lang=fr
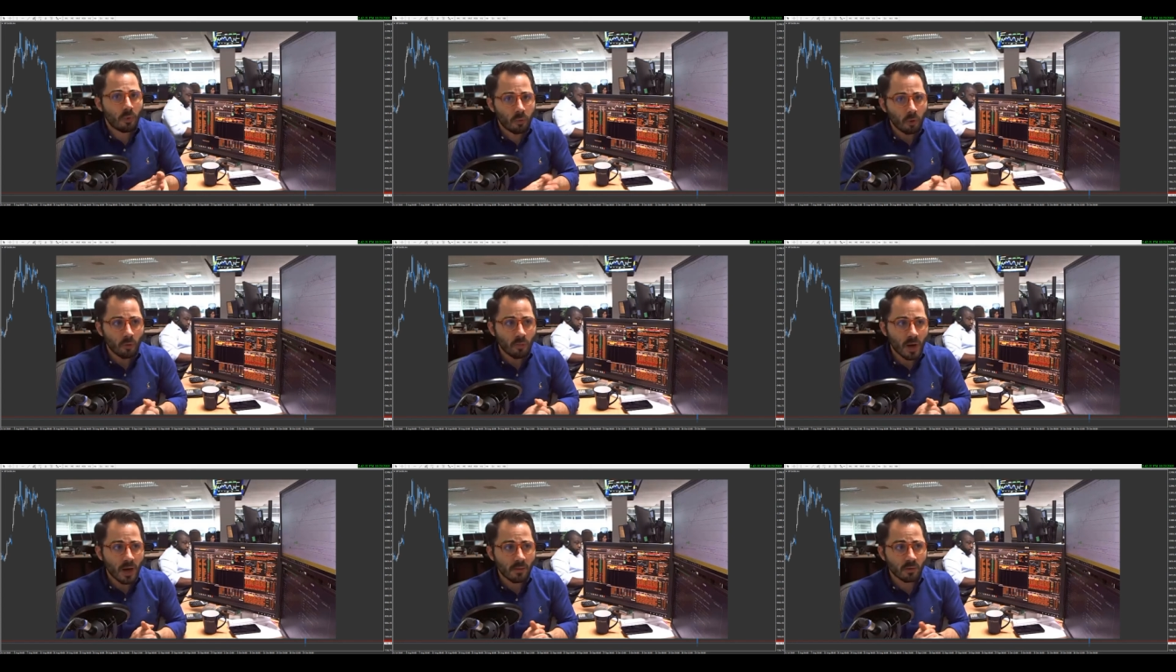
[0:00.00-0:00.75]
peu
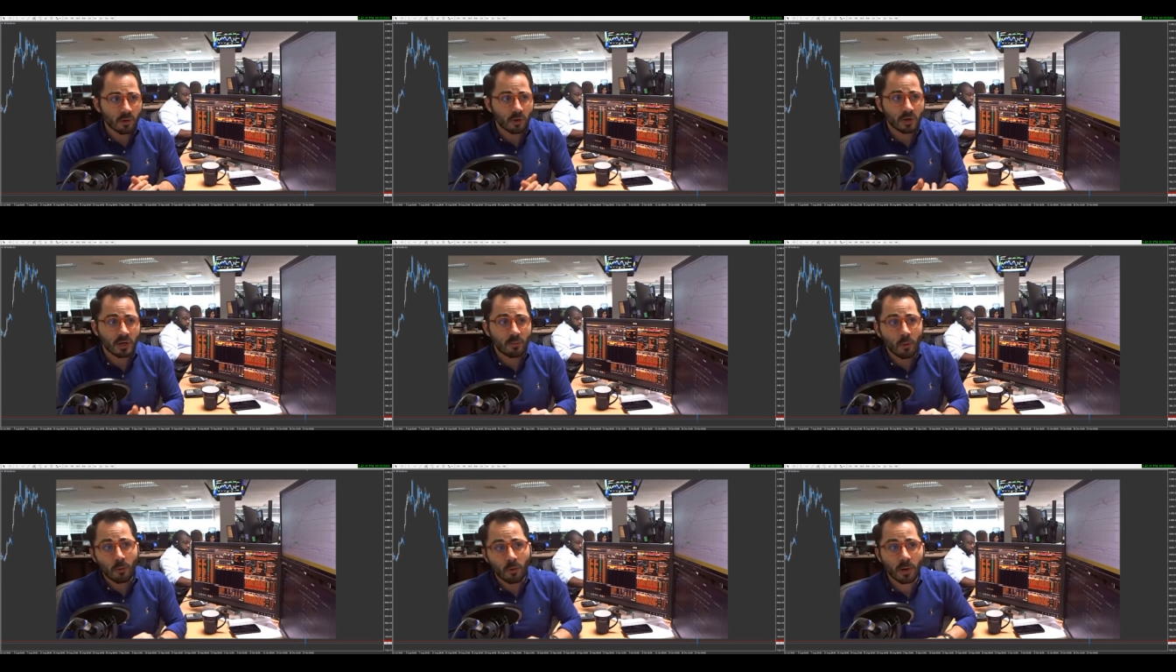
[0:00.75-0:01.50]
probables, euh, il est
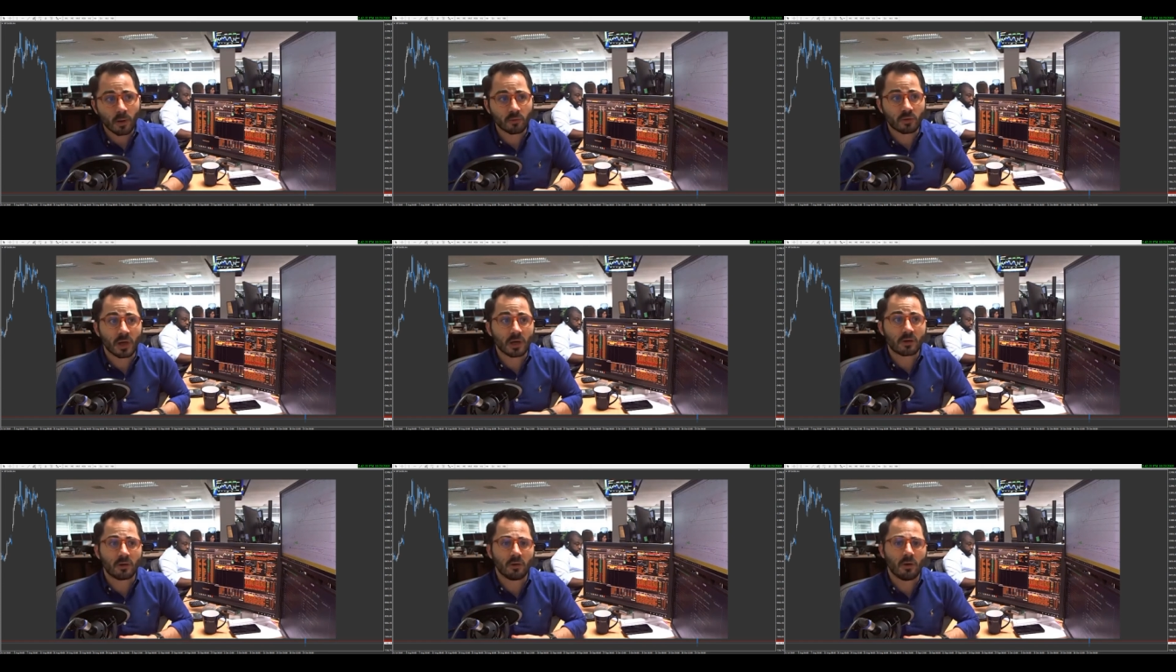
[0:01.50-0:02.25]
peu probable en tout cas
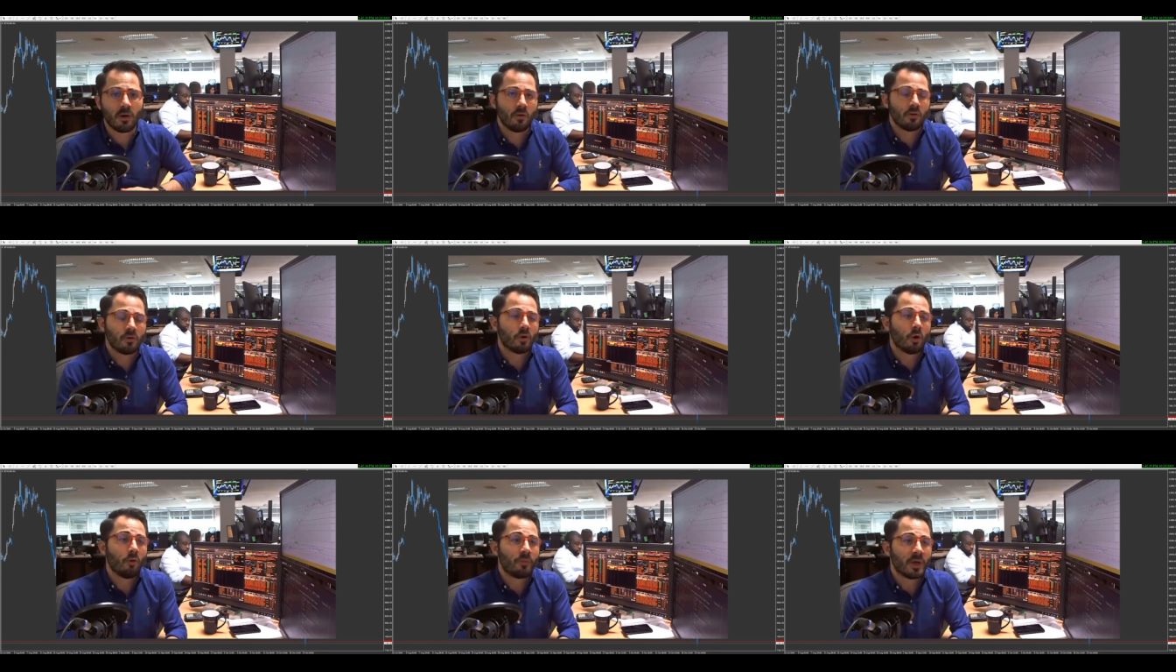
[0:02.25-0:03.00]
que euh, l'Union
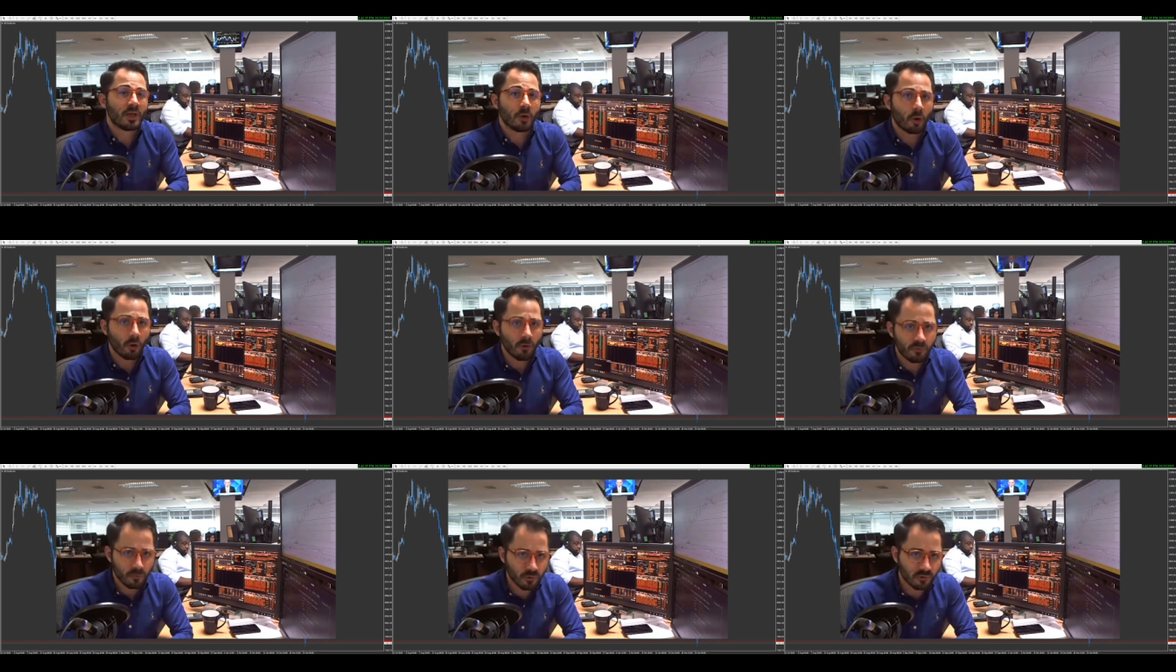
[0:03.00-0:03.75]
Européenne
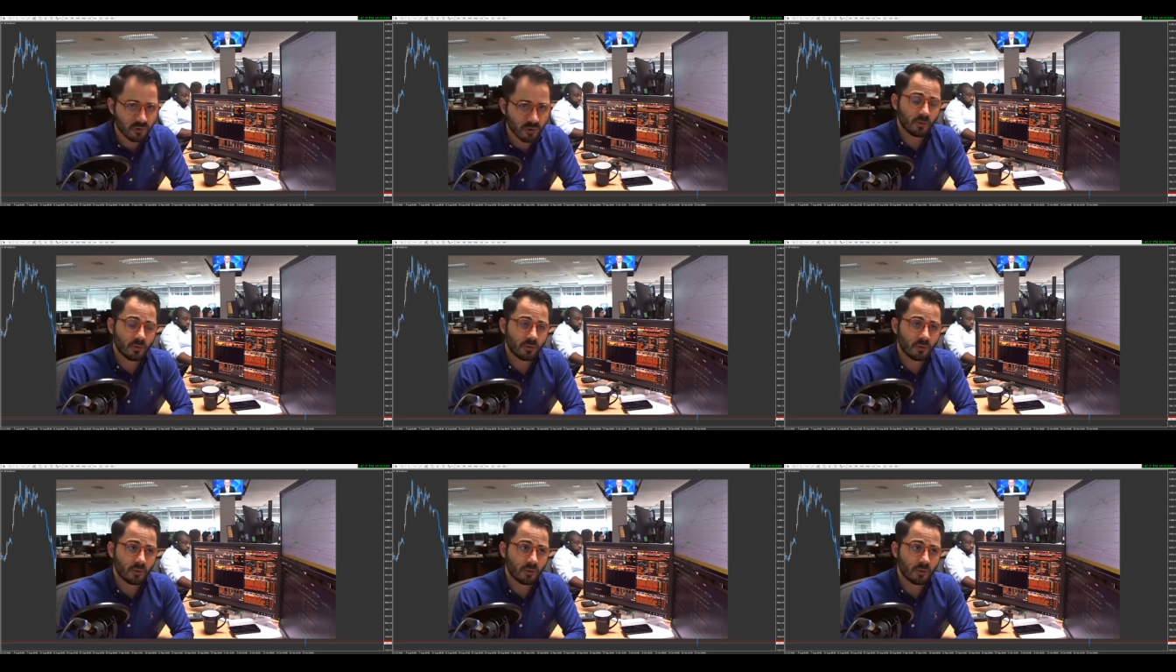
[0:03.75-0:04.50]
refuse d'accorder
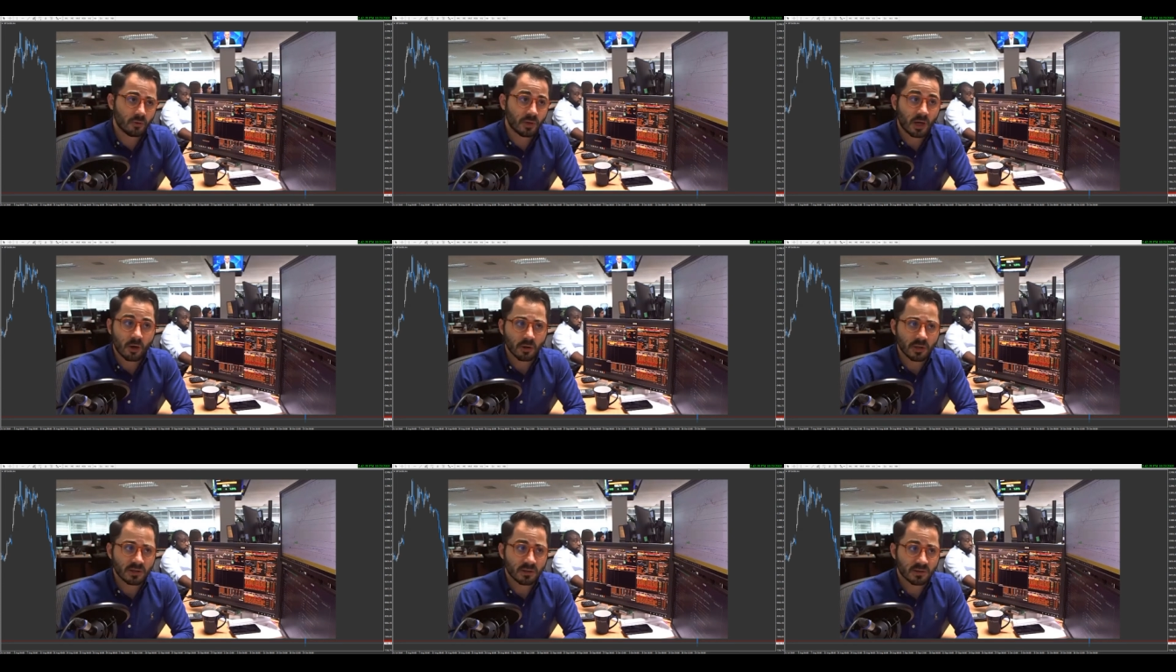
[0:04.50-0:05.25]
de,
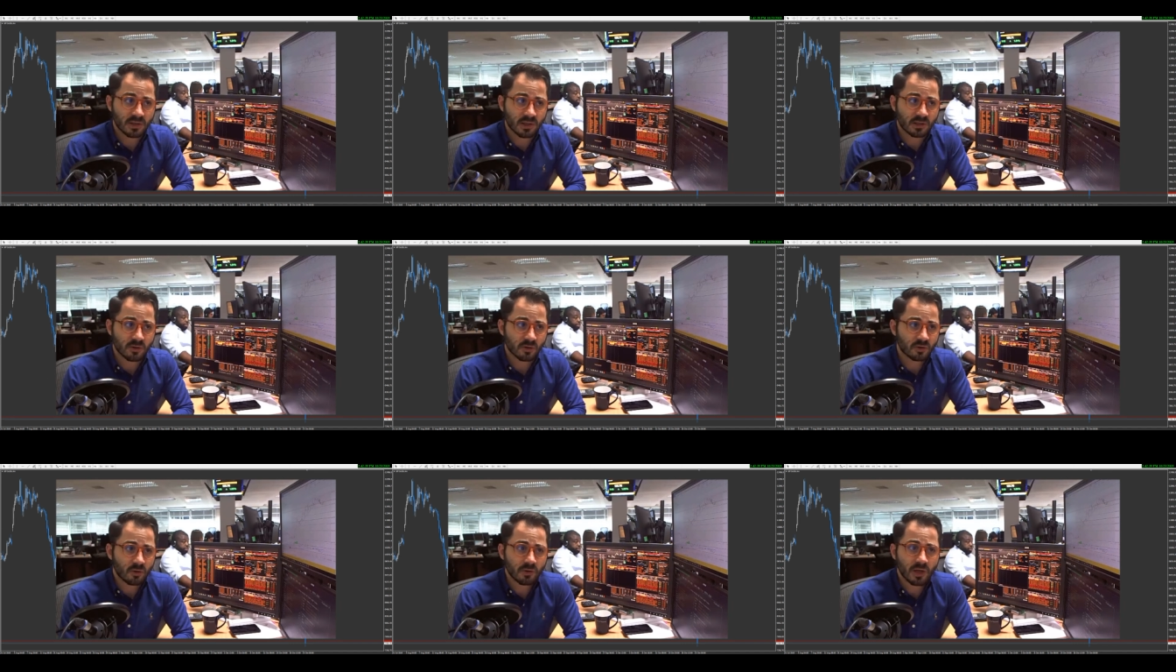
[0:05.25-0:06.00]
d'accorder cette extension.